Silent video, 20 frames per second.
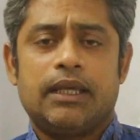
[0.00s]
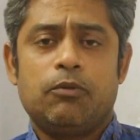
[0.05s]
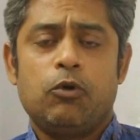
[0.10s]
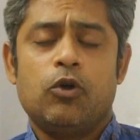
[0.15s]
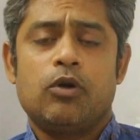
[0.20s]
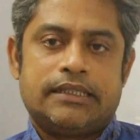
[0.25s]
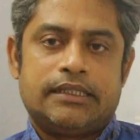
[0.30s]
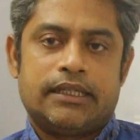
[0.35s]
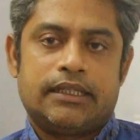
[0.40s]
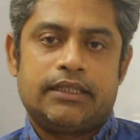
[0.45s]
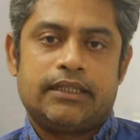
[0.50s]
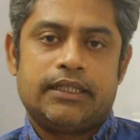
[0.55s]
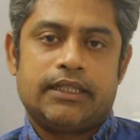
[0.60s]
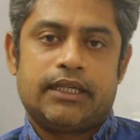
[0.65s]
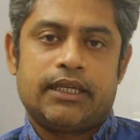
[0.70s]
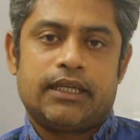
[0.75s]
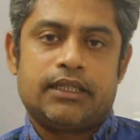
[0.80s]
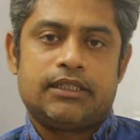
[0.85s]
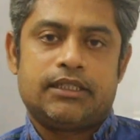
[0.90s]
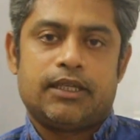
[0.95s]
এবং নিচের
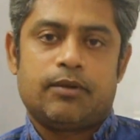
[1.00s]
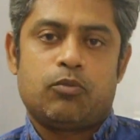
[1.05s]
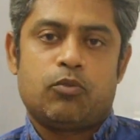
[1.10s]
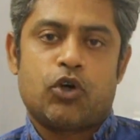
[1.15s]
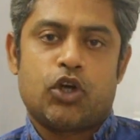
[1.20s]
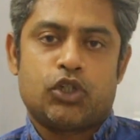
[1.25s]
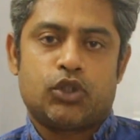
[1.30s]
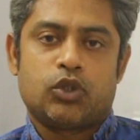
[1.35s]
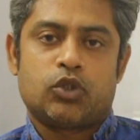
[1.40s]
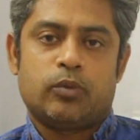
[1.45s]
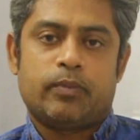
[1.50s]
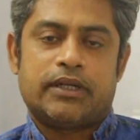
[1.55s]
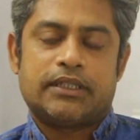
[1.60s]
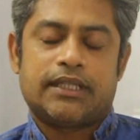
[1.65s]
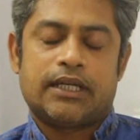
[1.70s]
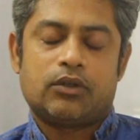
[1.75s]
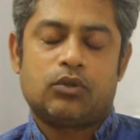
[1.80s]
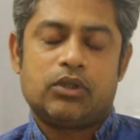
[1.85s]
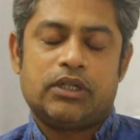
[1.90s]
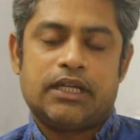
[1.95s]
দিকের যে বয়স্ক
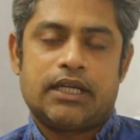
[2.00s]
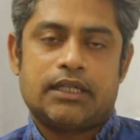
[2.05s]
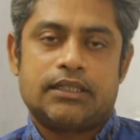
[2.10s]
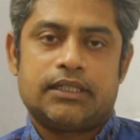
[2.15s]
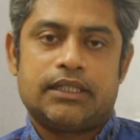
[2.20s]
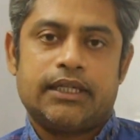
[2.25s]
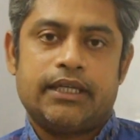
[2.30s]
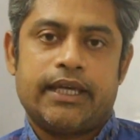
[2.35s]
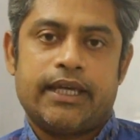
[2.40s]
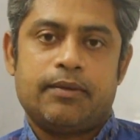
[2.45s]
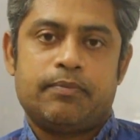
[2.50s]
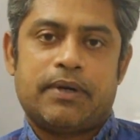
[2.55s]
পাতাগুলি আছে এই